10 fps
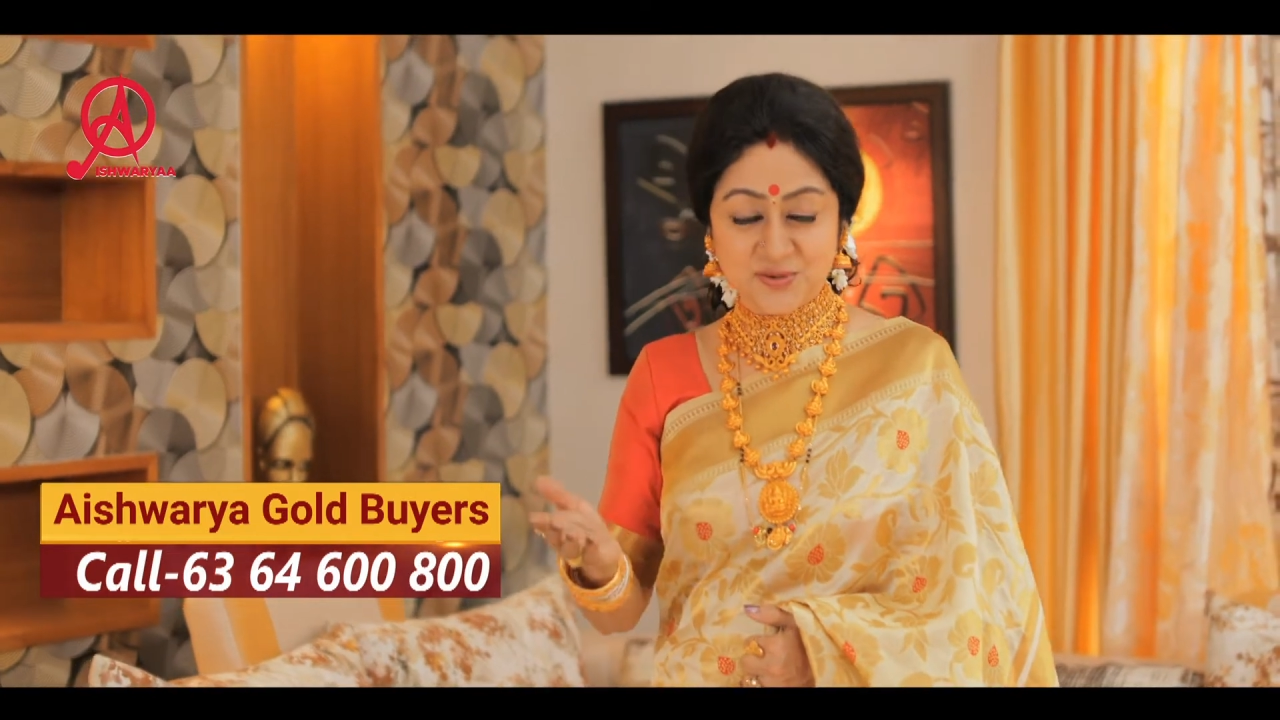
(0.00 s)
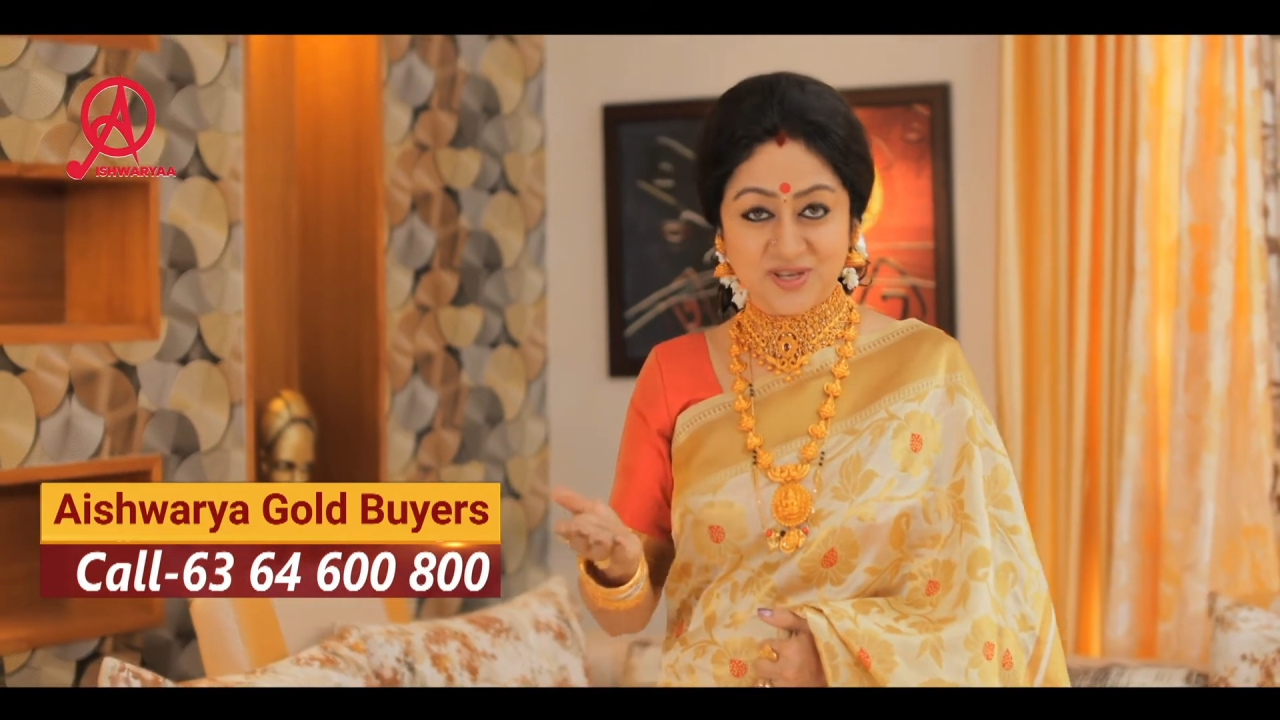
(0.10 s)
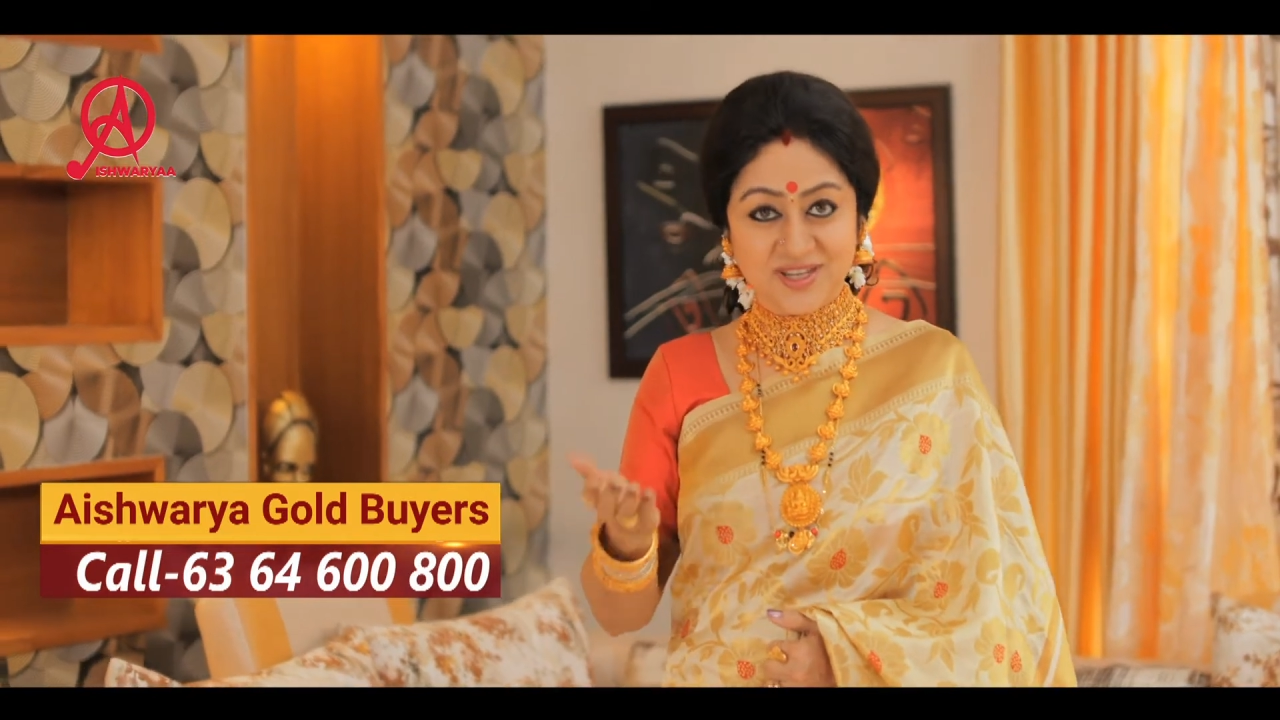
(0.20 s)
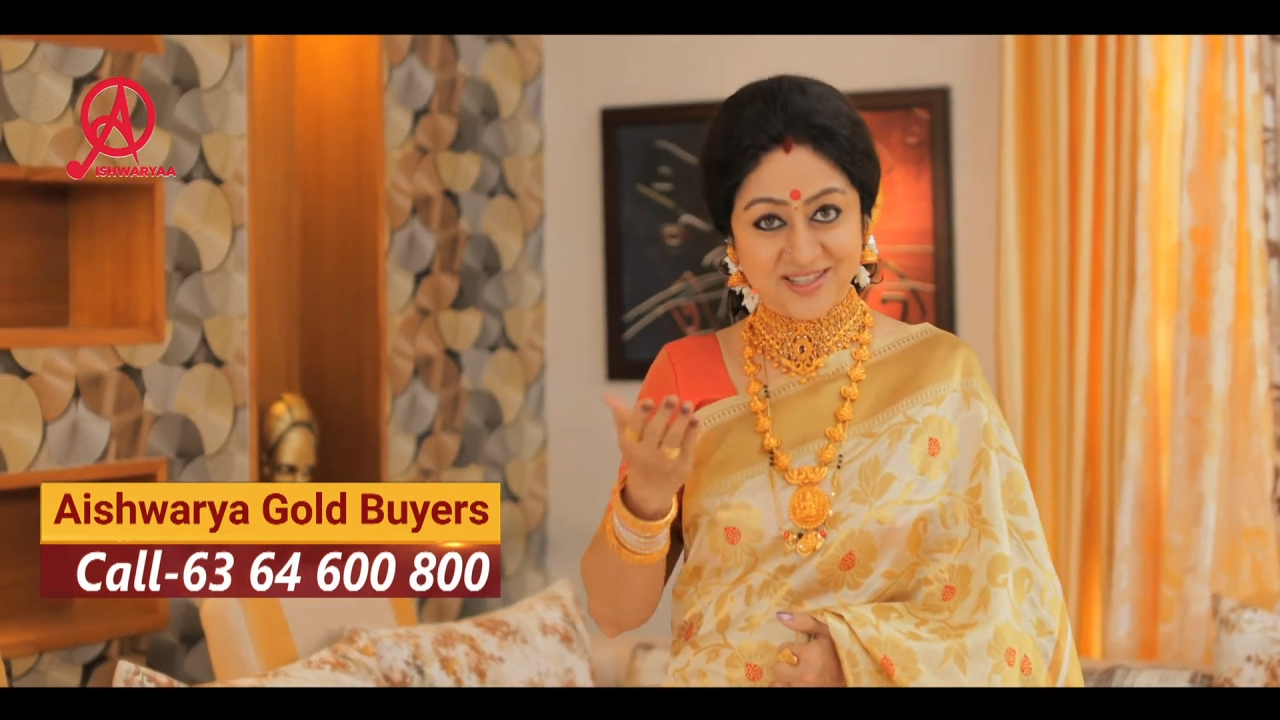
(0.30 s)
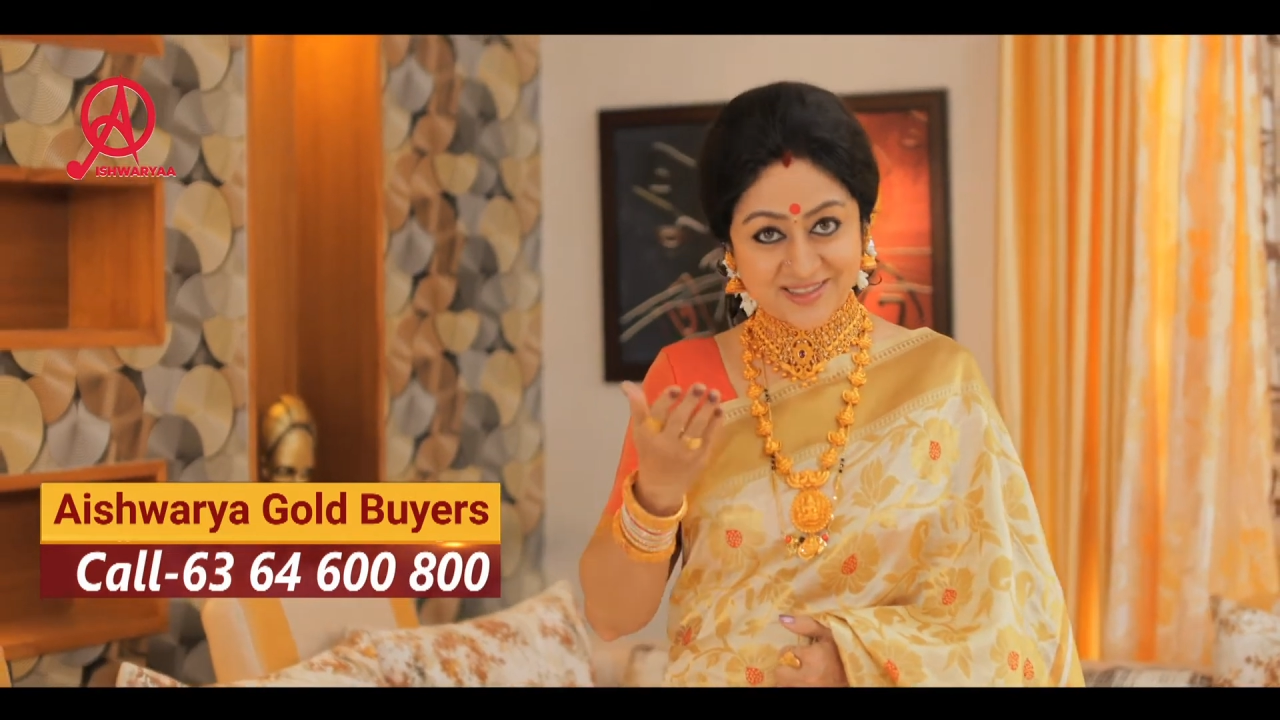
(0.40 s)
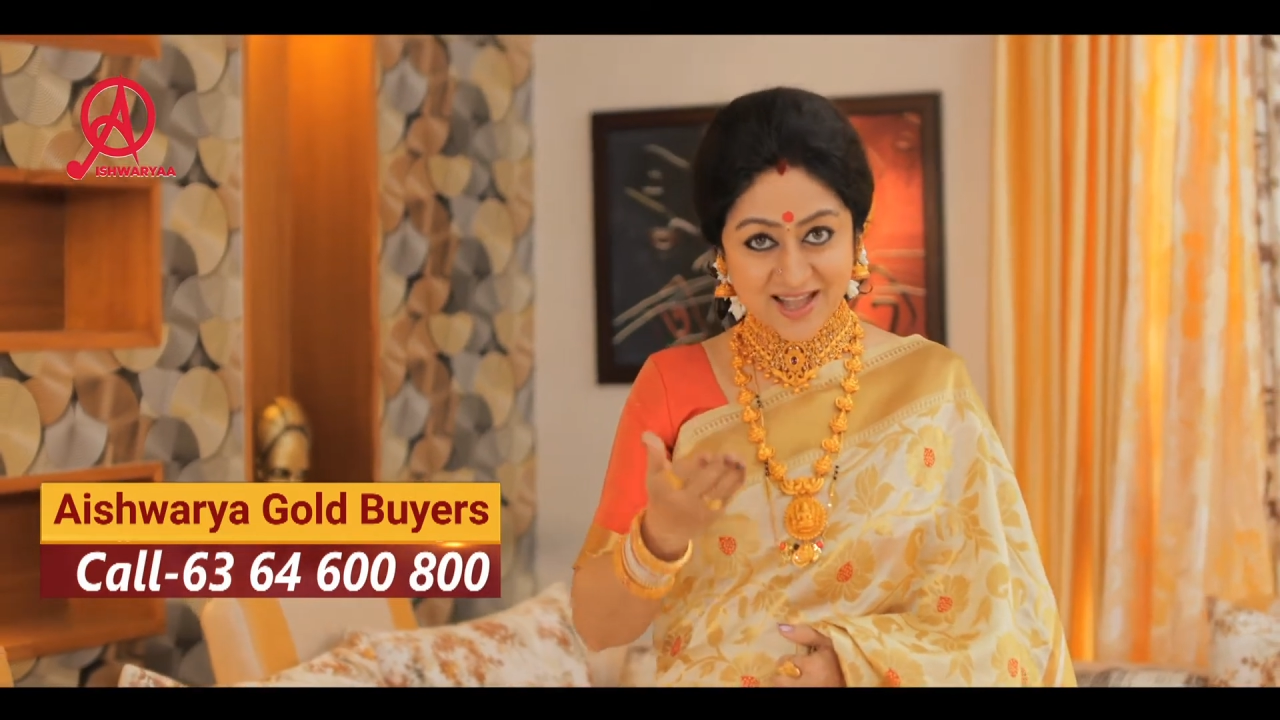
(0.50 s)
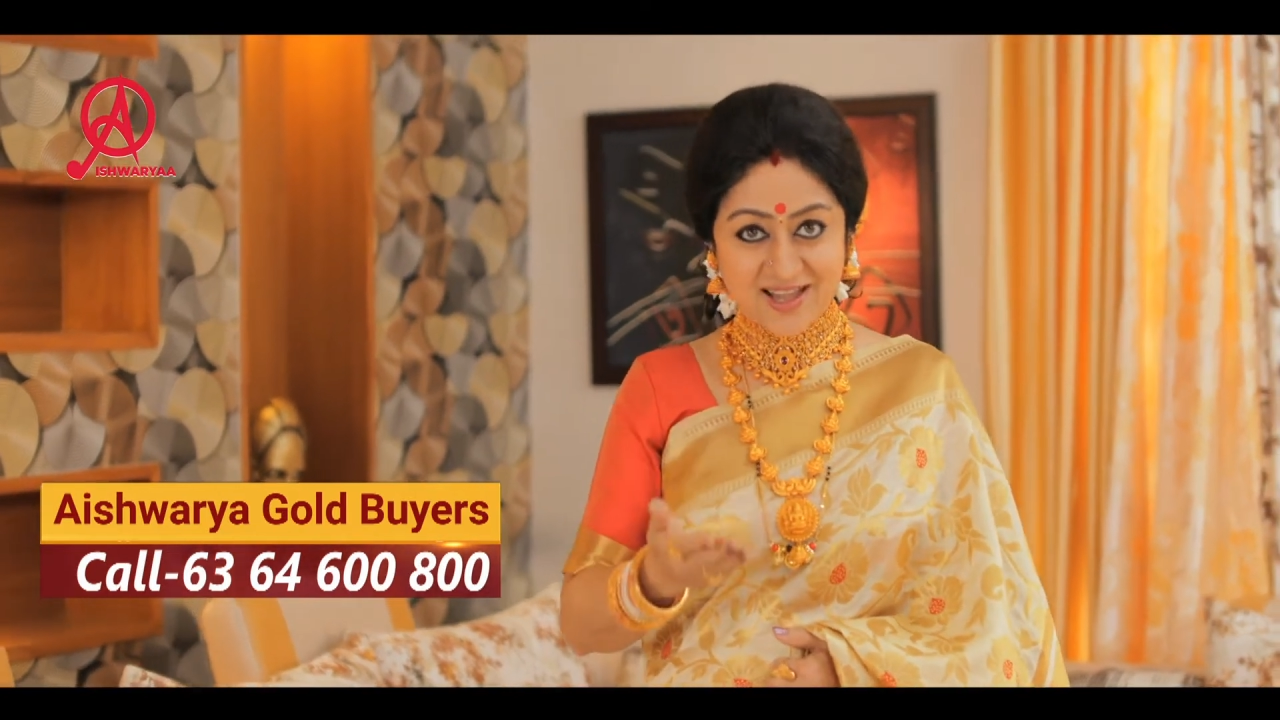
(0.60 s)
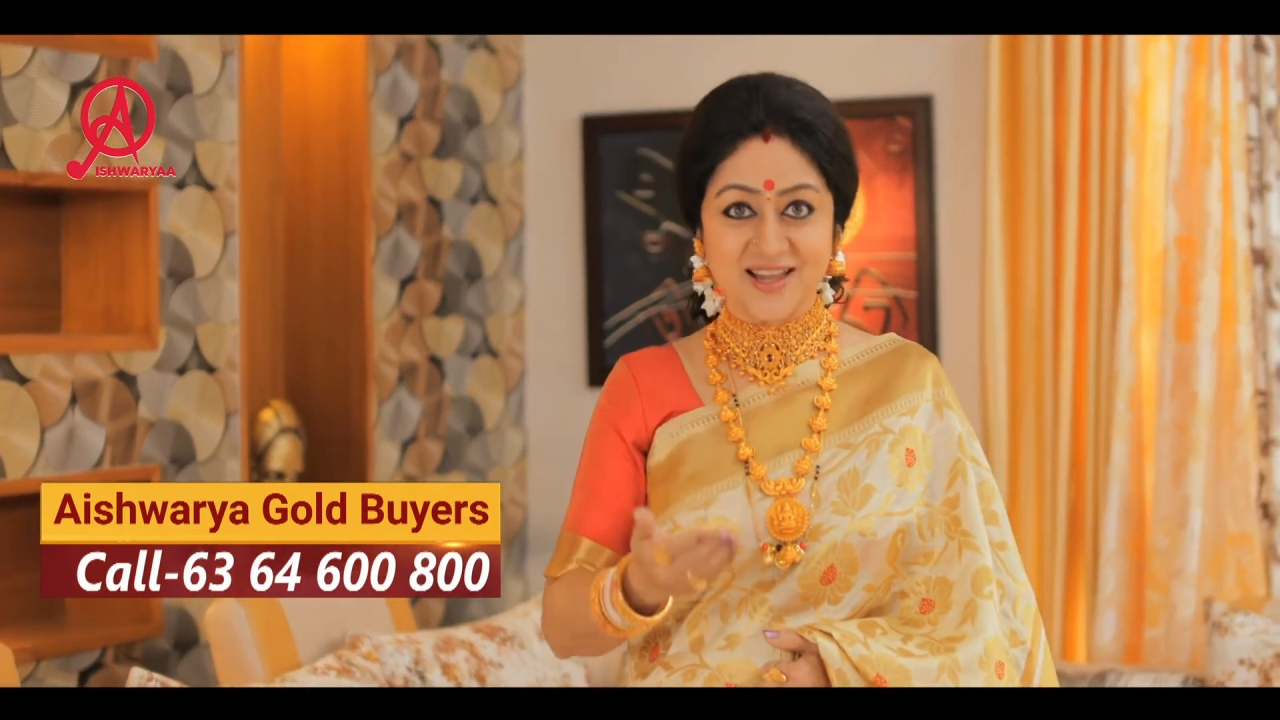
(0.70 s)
తనకు తానే